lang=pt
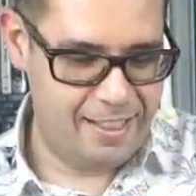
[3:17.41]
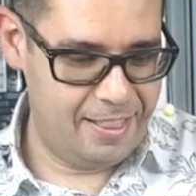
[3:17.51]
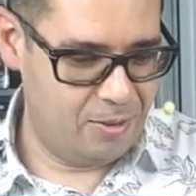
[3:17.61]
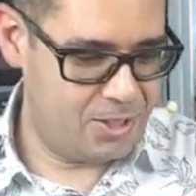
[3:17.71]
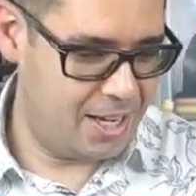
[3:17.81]

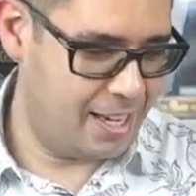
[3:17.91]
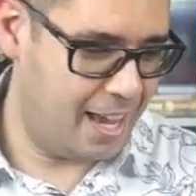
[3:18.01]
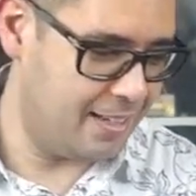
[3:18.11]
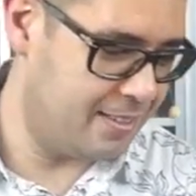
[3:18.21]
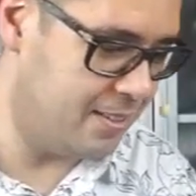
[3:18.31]
Não
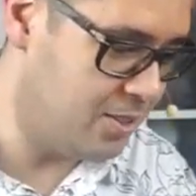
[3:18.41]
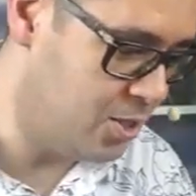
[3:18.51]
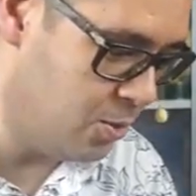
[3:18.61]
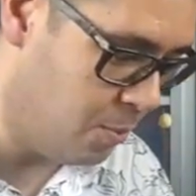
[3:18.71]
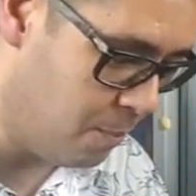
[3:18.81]
cheguei a
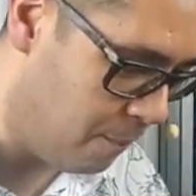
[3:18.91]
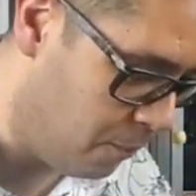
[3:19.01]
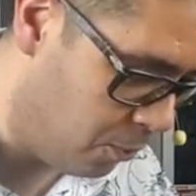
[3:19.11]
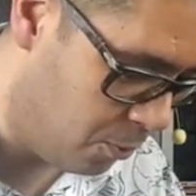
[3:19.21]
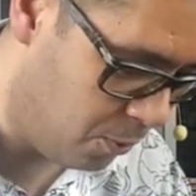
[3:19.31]
assistir o,
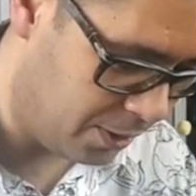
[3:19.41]
o